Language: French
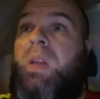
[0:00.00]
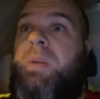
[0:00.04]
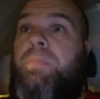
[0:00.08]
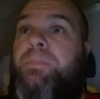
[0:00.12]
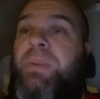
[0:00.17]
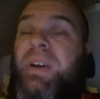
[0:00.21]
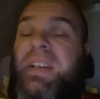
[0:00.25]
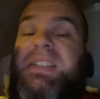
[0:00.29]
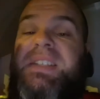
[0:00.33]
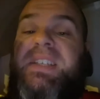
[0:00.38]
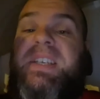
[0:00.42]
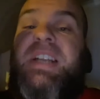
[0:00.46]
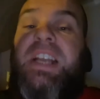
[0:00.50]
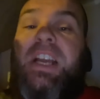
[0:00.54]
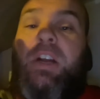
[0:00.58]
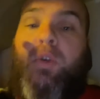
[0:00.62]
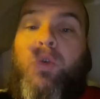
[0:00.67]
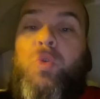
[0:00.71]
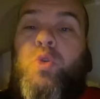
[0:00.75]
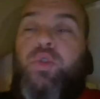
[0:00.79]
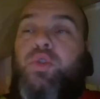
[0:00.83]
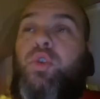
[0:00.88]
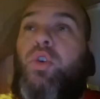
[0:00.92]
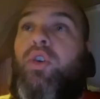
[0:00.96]
parce qu'il est
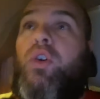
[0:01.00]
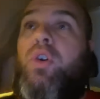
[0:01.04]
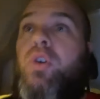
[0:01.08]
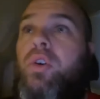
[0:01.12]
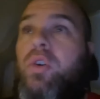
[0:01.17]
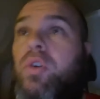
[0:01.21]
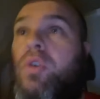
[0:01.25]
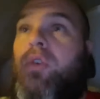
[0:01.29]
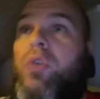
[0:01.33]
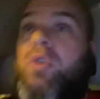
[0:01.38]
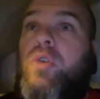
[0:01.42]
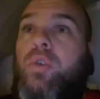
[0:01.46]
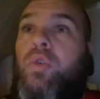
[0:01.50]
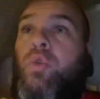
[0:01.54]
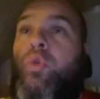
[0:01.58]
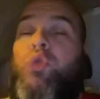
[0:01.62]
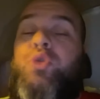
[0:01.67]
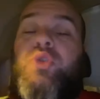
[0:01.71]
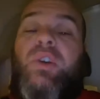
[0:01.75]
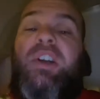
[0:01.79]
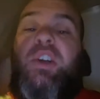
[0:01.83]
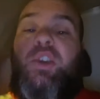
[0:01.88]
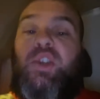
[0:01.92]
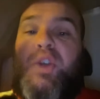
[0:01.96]
contre,
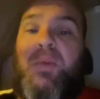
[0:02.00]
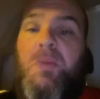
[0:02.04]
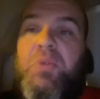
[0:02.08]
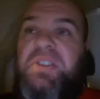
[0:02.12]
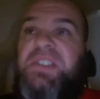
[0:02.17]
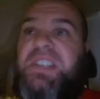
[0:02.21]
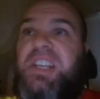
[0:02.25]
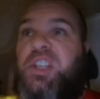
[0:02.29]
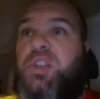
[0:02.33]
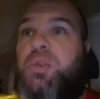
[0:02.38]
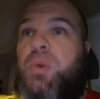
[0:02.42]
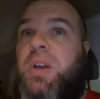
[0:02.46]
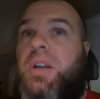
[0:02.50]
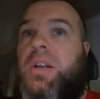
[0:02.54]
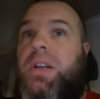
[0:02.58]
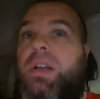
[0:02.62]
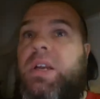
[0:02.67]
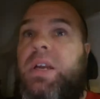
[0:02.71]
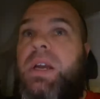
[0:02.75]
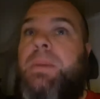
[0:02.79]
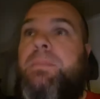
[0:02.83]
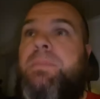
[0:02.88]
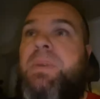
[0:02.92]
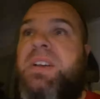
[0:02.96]
contre les homosexuels,
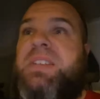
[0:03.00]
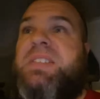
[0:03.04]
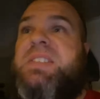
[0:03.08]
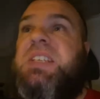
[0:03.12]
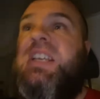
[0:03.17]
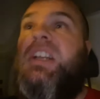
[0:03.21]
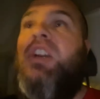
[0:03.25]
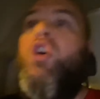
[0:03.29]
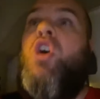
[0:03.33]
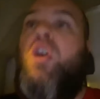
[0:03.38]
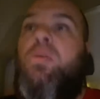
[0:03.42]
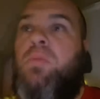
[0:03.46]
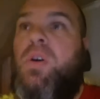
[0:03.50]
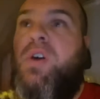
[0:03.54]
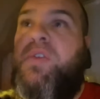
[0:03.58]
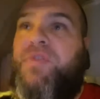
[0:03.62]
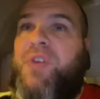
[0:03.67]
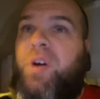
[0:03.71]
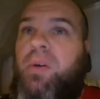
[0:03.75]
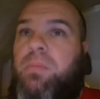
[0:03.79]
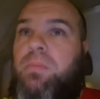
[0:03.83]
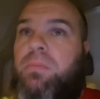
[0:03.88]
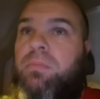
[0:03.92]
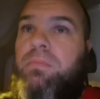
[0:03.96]
parce qu'il est
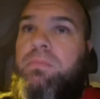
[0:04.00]
homophobe,